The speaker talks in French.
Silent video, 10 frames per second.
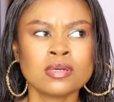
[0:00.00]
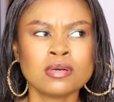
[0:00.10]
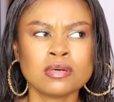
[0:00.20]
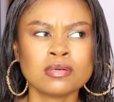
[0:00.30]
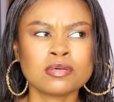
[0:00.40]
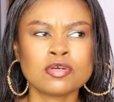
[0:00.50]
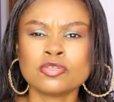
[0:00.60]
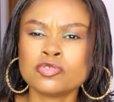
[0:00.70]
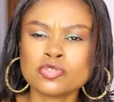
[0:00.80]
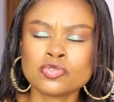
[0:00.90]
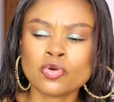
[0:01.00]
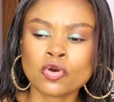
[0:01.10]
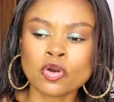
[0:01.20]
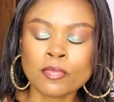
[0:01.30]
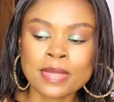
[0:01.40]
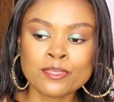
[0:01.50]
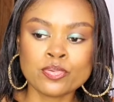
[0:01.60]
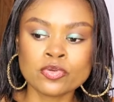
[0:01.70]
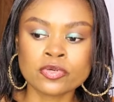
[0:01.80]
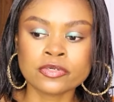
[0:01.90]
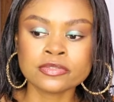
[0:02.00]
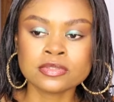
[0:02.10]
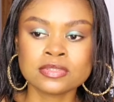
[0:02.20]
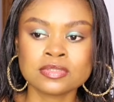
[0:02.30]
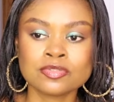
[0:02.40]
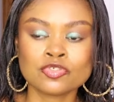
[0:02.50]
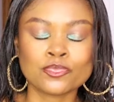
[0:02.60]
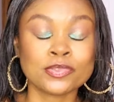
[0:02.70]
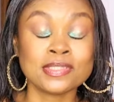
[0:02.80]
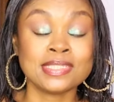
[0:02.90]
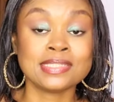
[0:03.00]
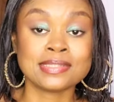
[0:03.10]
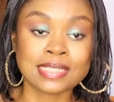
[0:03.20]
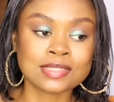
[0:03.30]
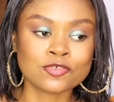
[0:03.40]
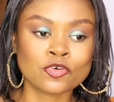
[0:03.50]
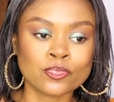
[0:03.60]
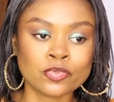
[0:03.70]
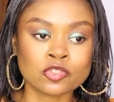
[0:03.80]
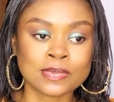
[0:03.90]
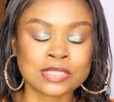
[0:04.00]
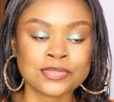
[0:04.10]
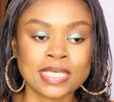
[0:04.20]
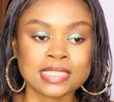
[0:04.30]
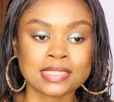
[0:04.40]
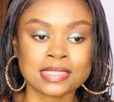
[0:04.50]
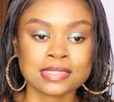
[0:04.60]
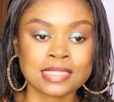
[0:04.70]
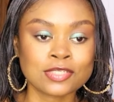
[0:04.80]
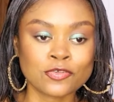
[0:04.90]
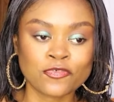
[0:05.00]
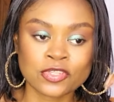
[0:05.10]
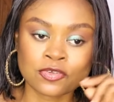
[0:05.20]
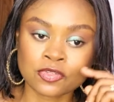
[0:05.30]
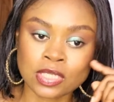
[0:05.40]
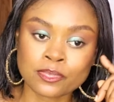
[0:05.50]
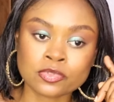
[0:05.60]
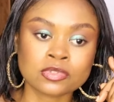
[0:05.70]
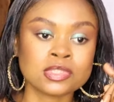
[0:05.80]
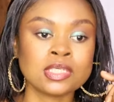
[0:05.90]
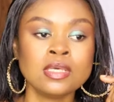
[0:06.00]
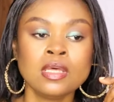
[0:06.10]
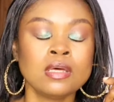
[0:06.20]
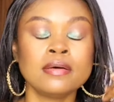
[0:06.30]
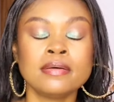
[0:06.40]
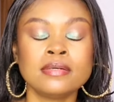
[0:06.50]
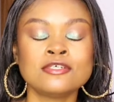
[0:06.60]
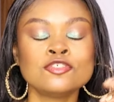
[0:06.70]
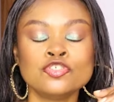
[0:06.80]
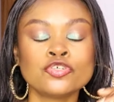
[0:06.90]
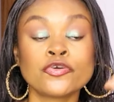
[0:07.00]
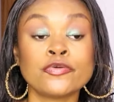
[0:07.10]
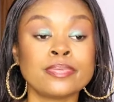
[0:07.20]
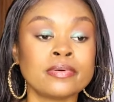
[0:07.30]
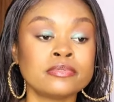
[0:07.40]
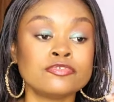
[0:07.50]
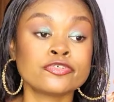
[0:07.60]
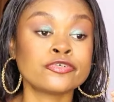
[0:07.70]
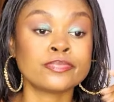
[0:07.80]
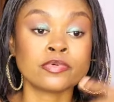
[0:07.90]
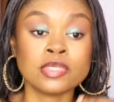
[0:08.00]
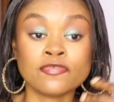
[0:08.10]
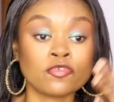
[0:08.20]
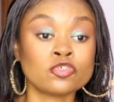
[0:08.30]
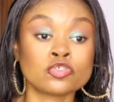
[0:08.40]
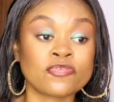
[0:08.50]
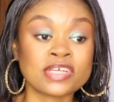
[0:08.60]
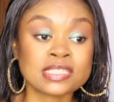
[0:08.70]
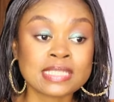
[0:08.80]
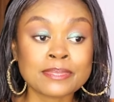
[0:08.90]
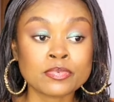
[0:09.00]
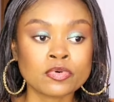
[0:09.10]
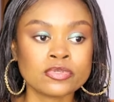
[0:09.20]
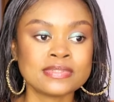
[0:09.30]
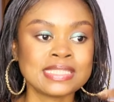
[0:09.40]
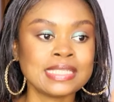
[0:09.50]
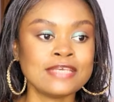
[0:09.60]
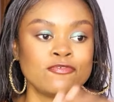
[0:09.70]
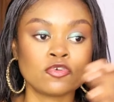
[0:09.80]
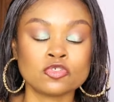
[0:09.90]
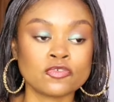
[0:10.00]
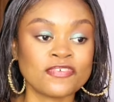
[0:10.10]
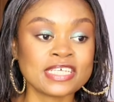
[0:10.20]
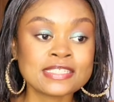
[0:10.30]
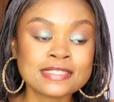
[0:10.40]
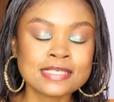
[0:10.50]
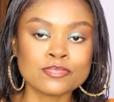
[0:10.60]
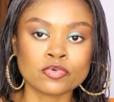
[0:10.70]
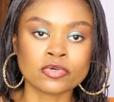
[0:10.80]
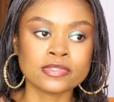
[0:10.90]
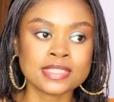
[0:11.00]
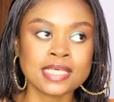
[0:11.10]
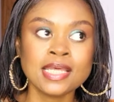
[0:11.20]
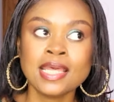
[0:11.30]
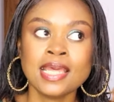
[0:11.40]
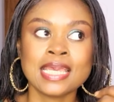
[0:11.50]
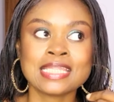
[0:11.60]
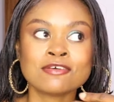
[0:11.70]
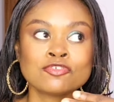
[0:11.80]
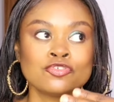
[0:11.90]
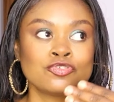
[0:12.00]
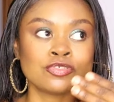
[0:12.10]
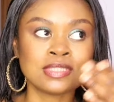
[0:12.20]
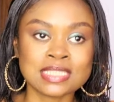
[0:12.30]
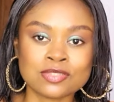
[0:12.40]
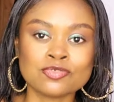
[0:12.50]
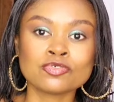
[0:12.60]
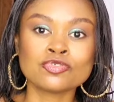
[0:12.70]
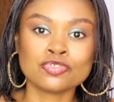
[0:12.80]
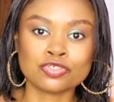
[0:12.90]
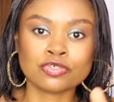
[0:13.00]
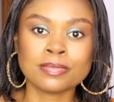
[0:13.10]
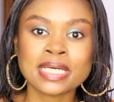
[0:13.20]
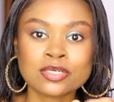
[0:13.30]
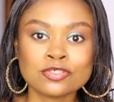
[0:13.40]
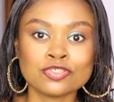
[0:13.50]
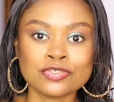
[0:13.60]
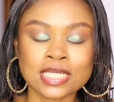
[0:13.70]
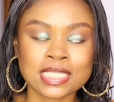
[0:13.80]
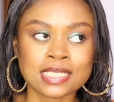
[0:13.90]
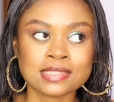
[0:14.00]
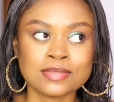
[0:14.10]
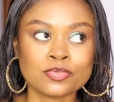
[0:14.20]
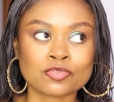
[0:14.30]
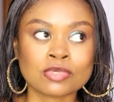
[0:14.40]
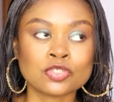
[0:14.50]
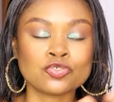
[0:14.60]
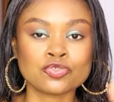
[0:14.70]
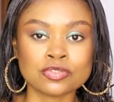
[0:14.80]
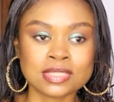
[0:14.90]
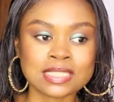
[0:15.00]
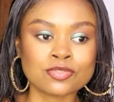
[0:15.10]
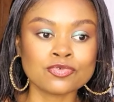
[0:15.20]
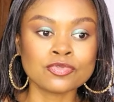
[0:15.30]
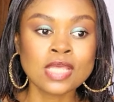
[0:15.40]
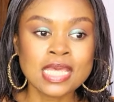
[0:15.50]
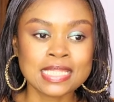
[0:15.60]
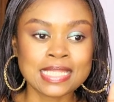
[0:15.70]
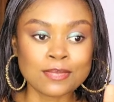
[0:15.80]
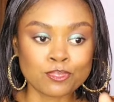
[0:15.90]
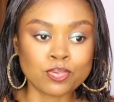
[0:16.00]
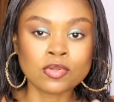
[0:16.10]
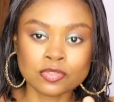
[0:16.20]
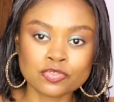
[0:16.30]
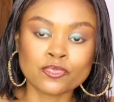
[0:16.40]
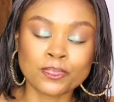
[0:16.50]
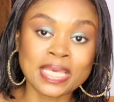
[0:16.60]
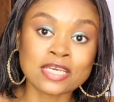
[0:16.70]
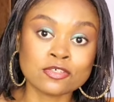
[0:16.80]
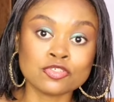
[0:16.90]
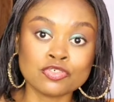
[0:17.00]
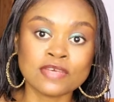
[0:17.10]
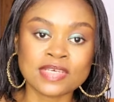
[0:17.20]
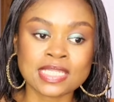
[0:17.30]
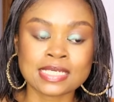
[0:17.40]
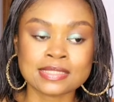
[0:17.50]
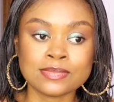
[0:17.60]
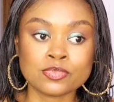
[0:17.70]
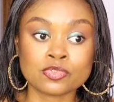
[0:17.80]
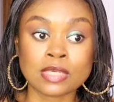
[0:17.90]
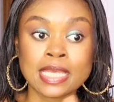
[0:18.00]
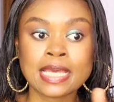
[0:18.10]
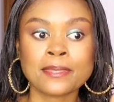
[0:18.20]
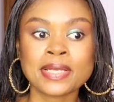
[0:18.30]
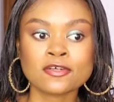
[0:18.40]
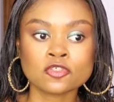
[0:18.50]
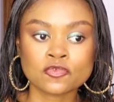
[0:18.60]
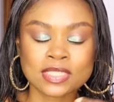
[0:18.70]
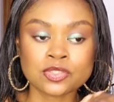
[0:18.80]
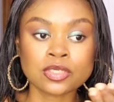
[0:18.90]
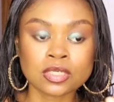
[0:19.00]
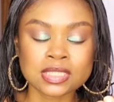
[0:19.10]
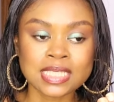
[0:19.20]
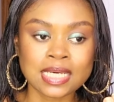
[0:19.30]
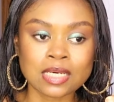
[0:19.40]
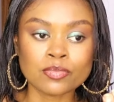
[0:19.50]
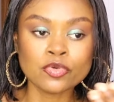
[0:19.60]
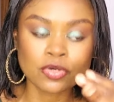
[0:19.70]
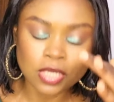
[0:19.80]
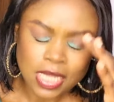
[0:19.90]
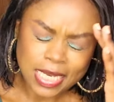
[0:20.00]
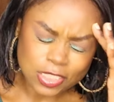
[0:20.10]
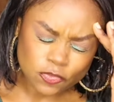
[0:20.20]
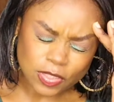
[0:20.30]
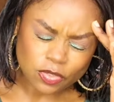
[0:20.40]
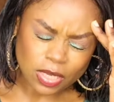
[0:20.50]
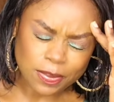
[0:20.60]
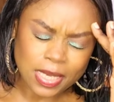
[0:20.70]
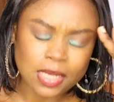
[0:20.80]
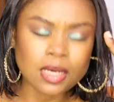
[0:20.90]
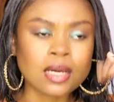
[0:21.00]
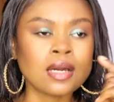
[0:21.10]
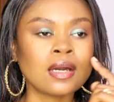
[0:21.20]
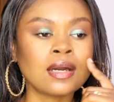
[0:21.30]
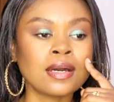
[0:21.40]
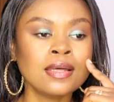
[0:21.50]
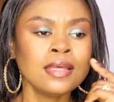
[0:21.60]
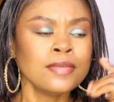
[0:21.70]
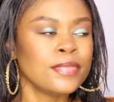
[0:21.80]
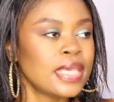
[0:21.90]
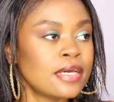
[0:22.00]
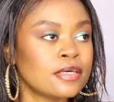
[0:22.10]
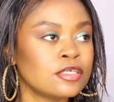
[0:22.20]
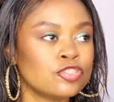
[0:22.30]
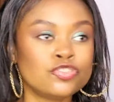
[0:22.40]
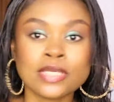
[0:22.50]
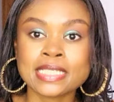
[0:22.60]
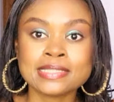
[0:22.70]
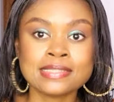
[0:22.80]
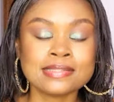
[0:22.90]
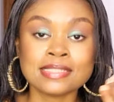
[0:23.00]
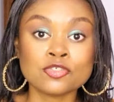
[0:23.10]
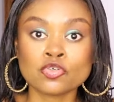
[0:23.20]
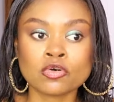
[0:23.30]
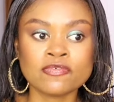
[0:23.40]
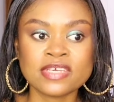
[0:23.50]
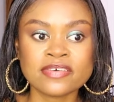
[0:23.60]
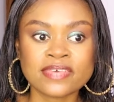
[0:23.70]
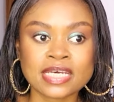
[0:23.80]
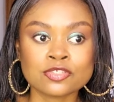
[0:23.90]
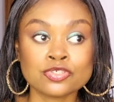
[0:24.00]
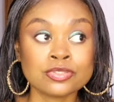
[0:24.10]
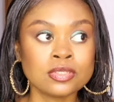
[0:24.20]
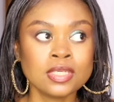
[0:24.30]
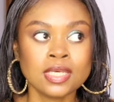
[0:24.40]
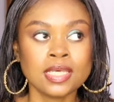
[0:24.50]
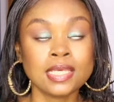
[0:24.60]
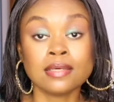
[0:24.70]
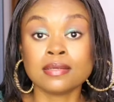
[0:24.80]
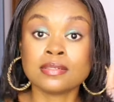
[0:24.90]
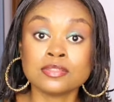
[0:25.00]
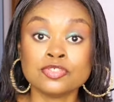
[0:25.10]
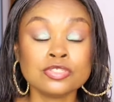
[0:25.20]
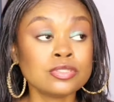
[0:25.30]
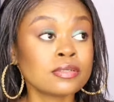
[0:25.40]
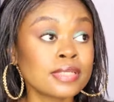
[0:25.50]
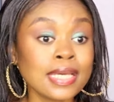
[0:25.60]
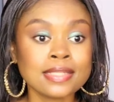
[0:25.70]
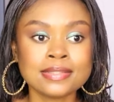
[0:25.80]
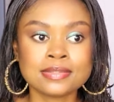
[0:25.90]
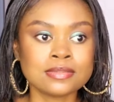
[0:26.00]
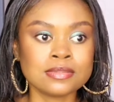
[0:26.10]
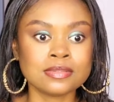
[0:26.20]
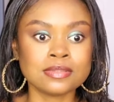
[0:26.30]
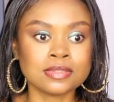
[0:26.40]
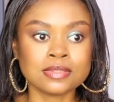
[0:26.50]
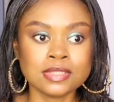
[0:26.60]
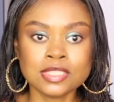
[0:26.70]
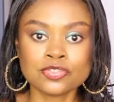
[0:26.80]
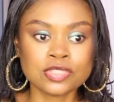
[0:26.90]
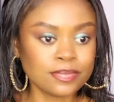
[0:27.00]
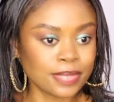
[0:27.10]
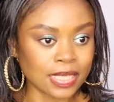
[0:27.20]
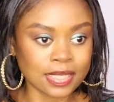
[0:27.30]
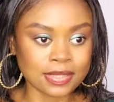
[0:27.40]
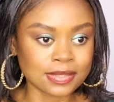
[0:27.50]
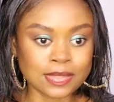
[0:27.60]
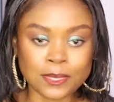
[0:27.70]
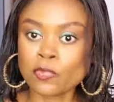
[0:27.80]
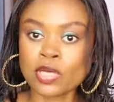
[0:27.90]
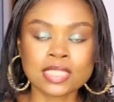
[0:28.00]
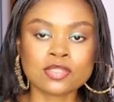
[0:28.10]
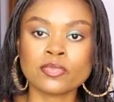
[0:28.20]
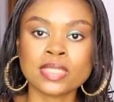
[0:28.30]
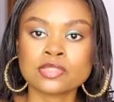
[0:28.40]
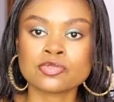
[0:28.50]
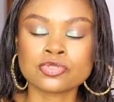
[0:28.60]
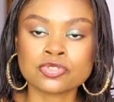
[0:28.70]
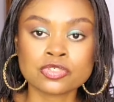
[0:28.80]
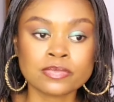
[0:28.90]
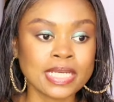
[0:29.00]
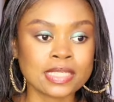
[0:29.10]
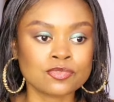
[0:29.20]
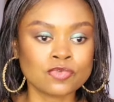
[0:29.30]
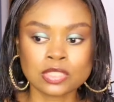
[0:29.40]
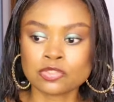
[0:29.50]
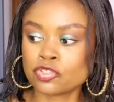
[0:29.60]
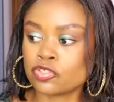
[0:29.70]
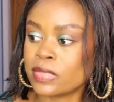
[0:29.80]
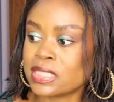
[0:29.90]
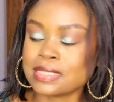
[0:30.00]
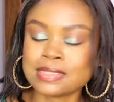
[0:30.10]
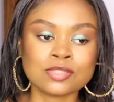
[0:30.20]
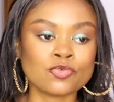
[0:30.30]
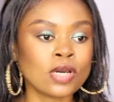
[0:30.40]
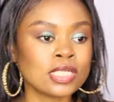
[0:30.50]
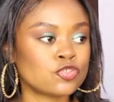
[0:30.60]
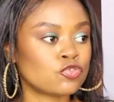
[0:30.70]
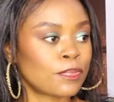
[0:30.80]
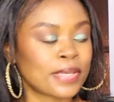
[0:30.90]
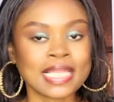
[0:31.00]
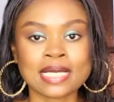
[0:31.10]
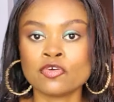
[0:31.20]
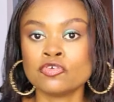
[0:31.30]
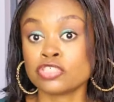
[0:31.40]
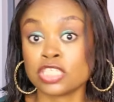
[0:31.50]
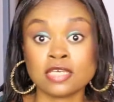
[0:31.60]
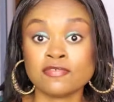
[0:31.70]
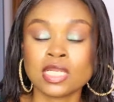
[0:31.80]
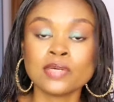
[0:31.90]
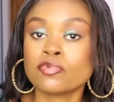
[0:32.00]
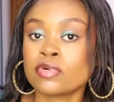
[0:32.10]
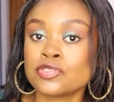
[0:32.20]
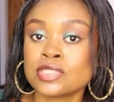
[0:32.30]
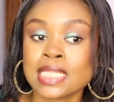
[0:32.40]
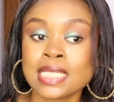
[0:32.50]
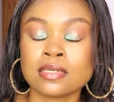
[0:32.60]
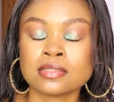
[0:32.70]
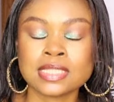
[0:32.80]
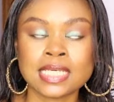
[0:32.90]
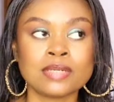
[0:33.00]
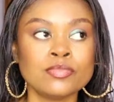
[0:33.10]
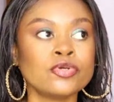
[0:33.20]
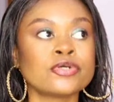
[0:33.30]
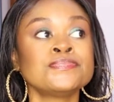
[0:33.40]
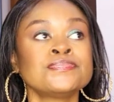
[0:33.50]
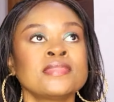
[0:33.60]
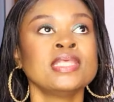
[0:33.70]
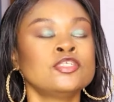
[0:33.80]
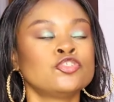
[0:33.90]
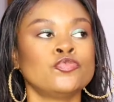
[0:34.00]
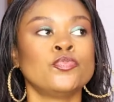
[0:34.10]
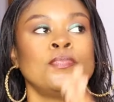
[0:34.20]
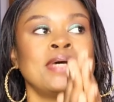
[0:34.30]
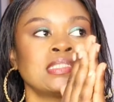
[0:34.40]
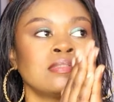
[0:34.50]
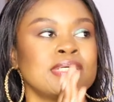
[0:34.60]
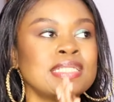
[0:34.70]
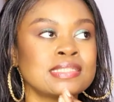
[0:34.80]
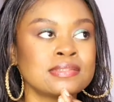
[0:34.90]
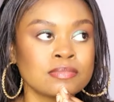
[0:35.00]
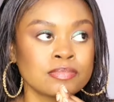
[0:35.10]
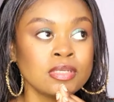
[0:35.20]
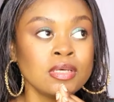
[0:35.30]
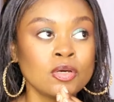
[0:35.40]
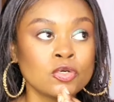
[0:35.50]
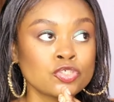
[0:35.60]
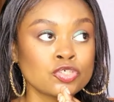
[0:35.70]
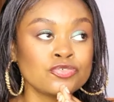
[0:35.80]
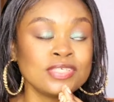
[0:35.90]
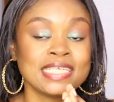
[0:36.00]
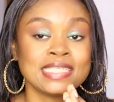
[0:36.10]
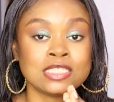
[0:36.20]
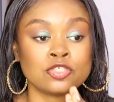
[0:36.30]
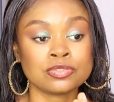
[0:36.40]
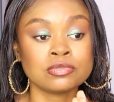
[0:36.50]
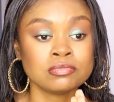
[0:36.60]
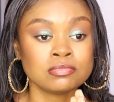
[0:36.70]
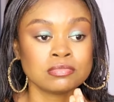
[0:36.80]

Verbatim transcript: qu'on ne se rend même plus compte je pense, des actes qu'on pose. Parce qu'il y a certains actes, en fait, quand on les pose, on dit, euh, Dieu comprends, comprend. comprends, il faut que je fasse ça pour réussir, il faut que je fasse ci pour réussir. Et donc, tu te détournes du chemin que Dieu a tracé pour toi. Tu te détournes des plans de paix que Dieu avait tracés pour toi. Et après, quand tu vas te heurter à un mur, là, tu vas te rappeler, ah, mais euh, Dieu existe et tu reviens vers Dieu. Et euh, Dieu te regarde, et te, il te dit, bah c'est pas moi qui t'ai emmené sur ce chemin. Toi, ton chemin, c'était droite, tu as pris la gauche et voilà pourquoi tu es allé heurter un mur. Je te prends par exemple un exemple. Aujourd'hui, il y a des gens